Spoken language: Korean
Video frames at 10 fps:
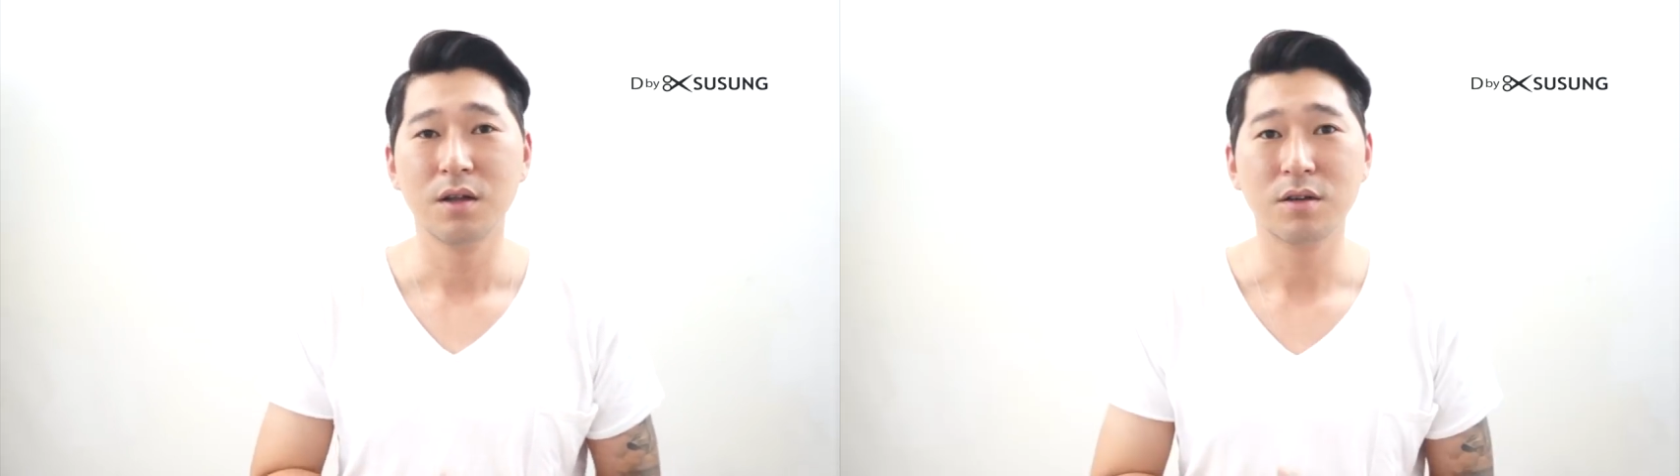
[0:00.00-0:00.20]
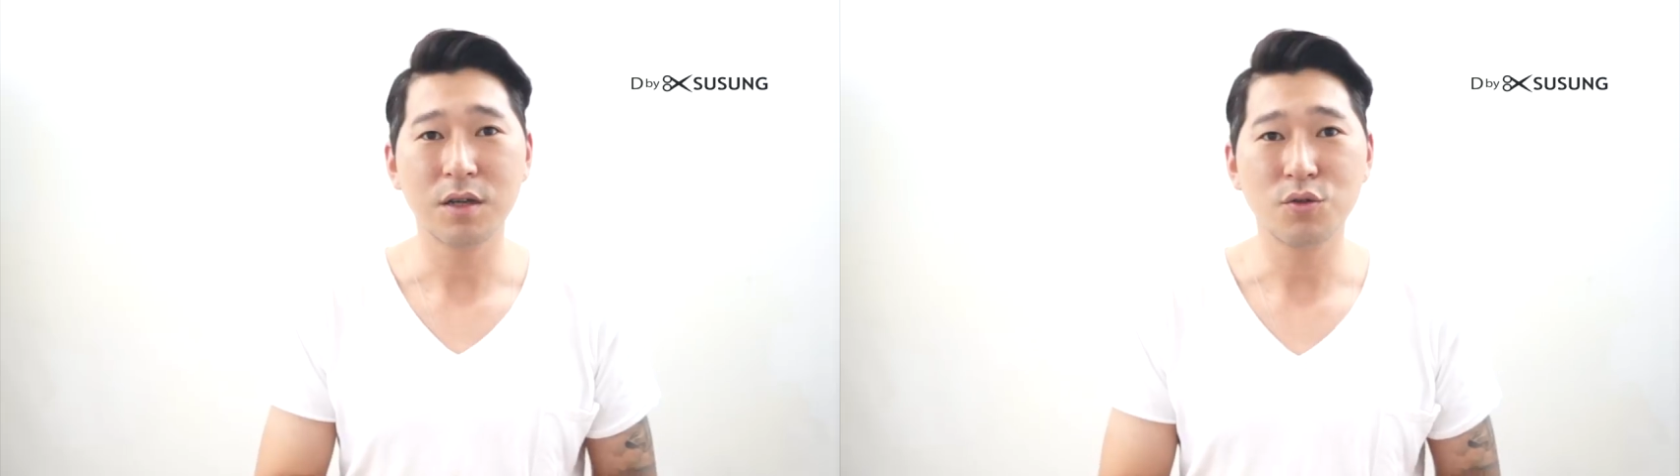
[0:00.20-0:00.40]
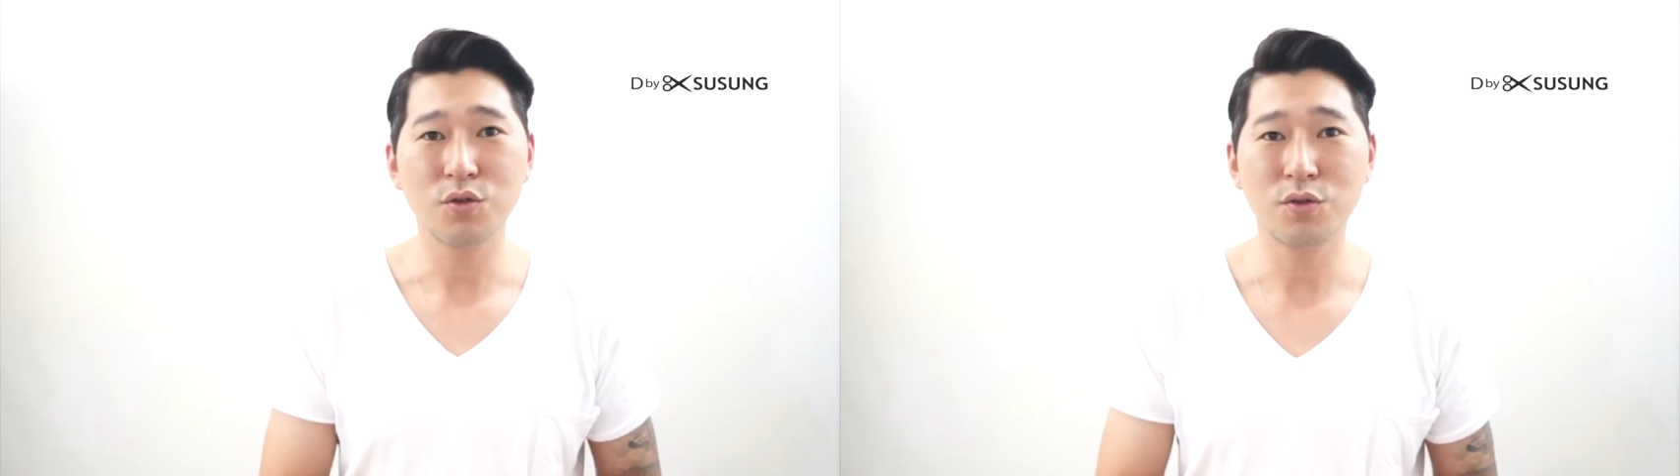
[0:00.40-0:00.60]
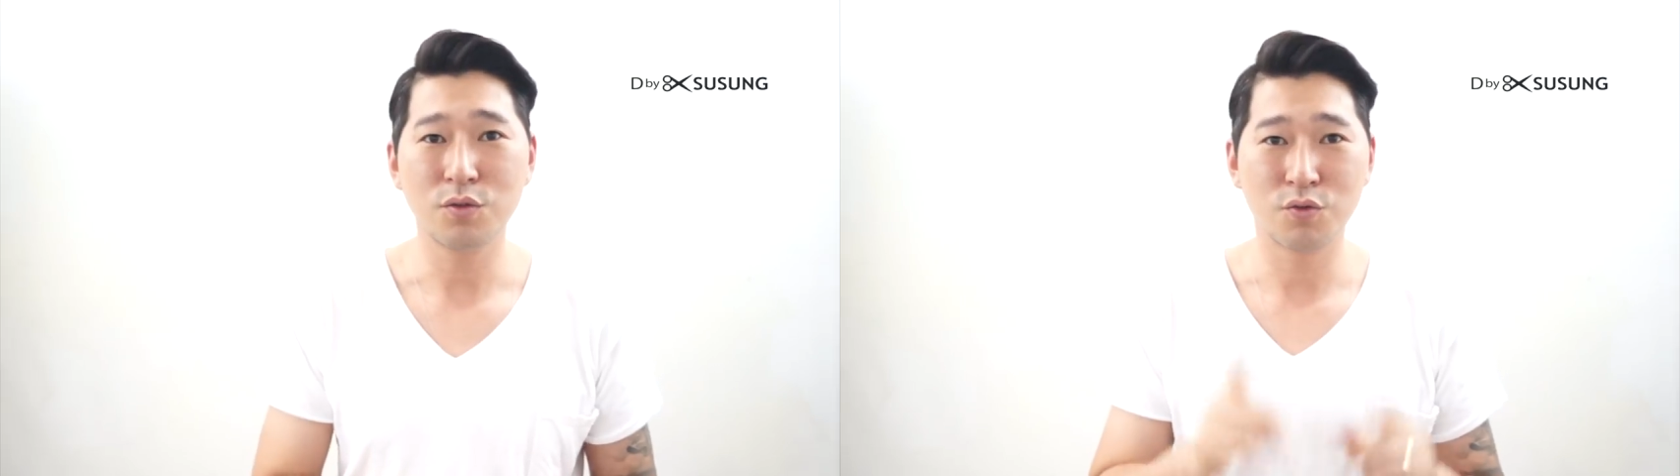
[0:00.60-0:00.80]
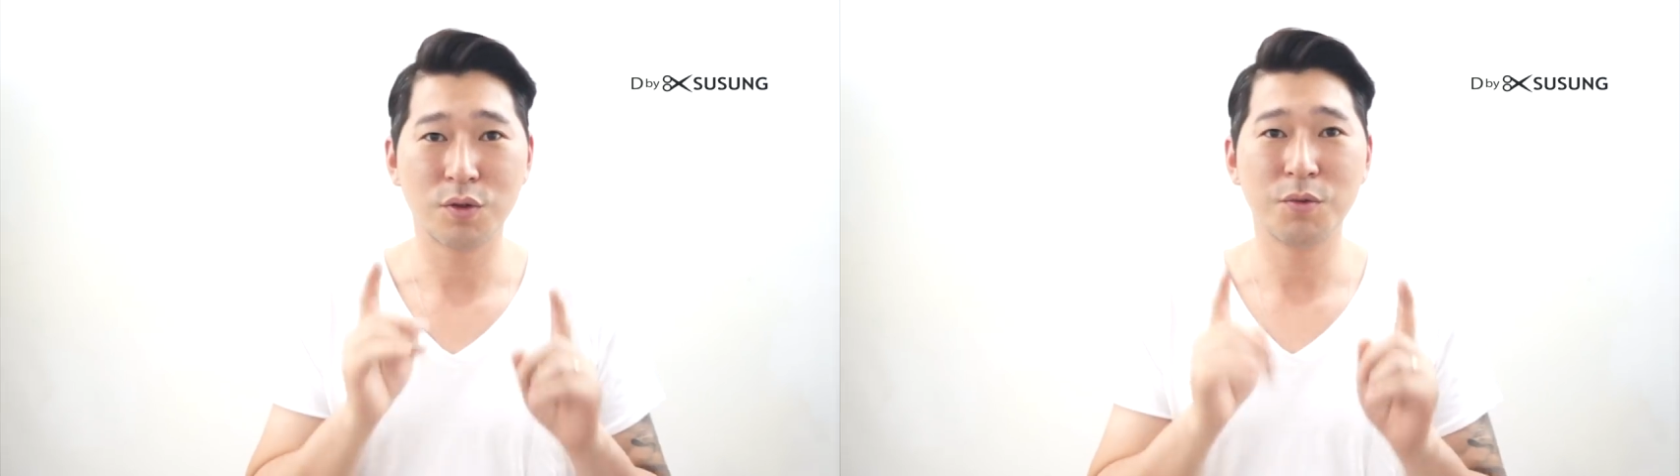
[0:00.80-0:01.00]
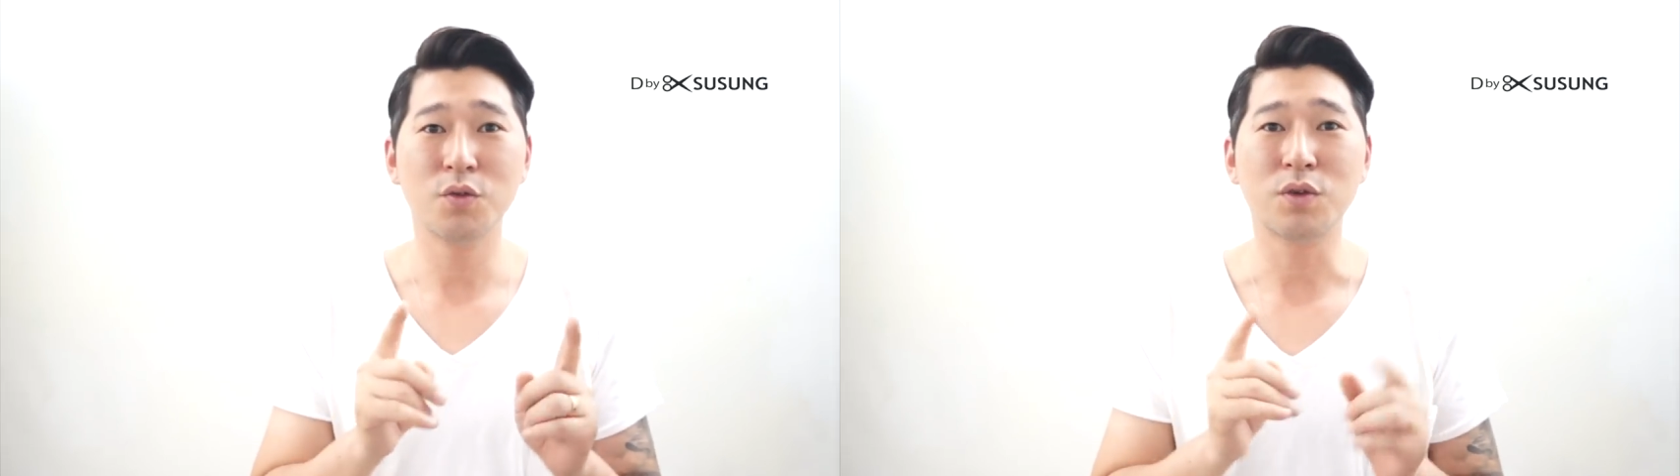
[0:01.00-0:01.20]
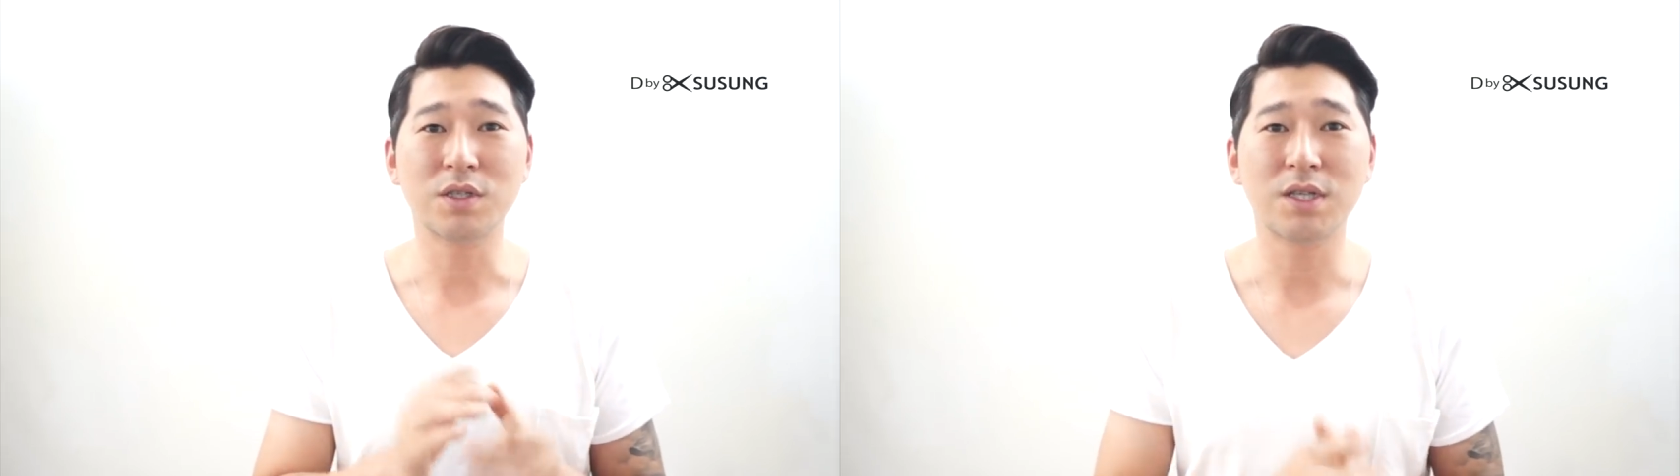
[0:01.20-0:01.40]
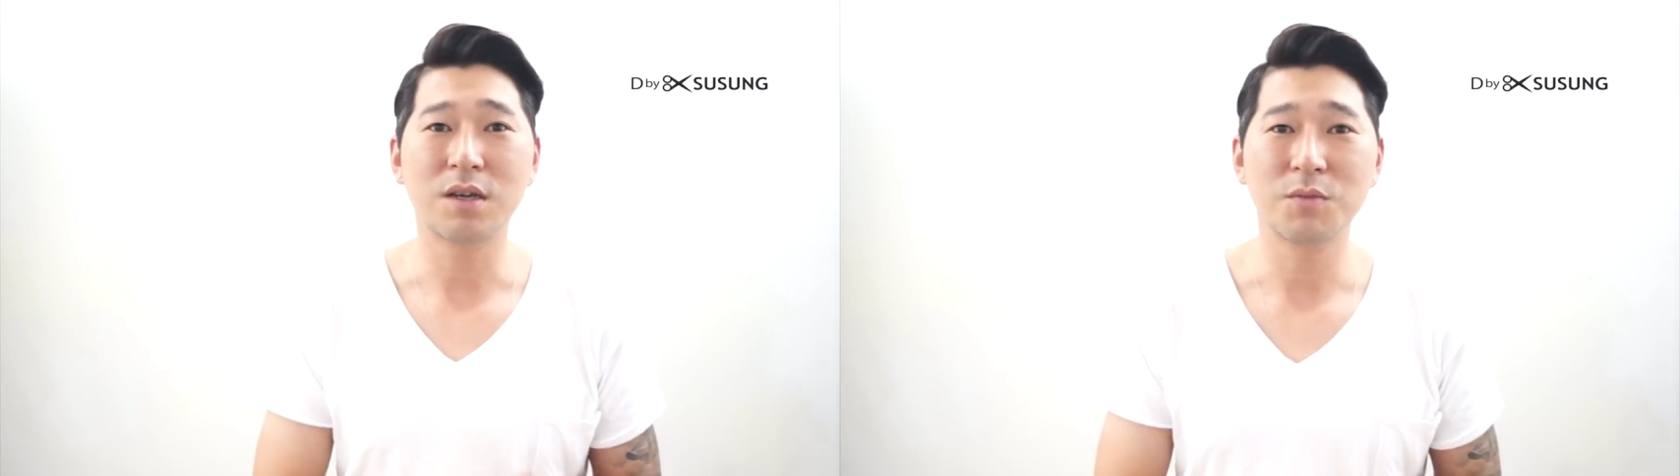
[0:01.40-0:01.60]
그래도 우리
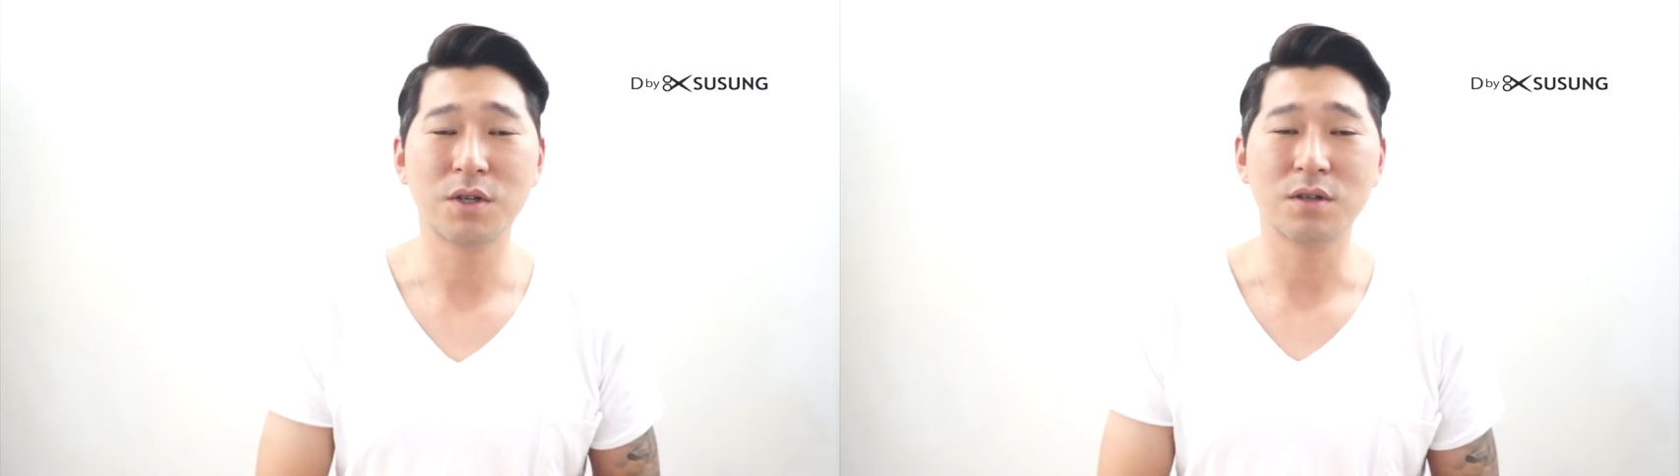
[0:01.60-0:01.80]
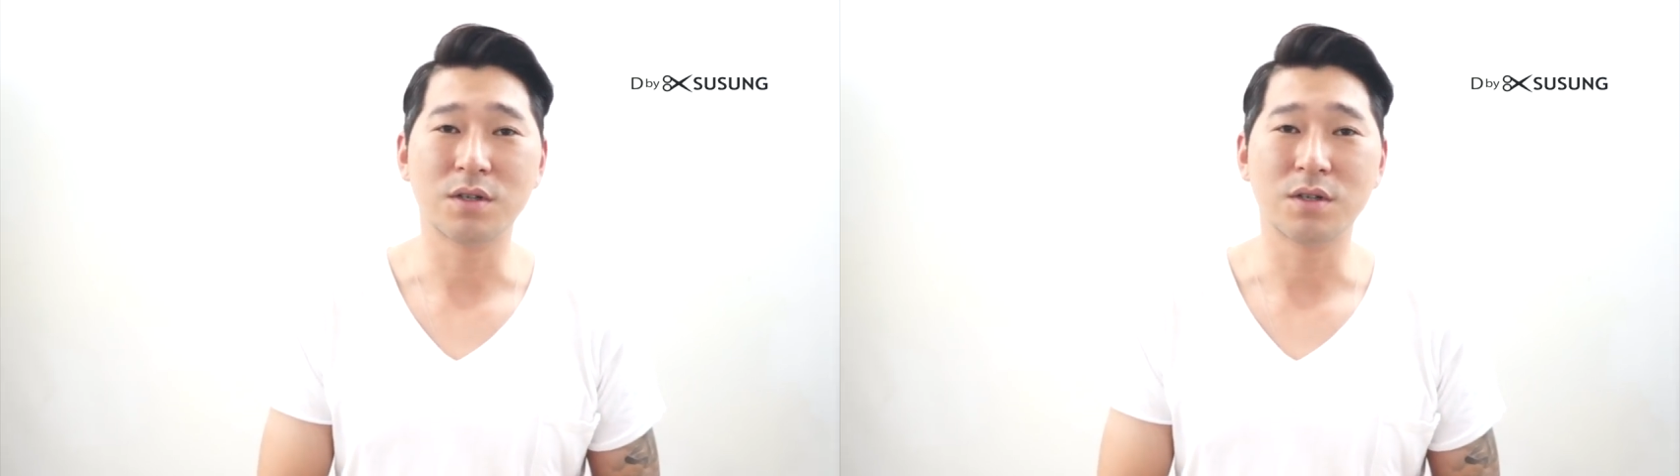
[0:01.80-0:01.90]
미용한 사람들은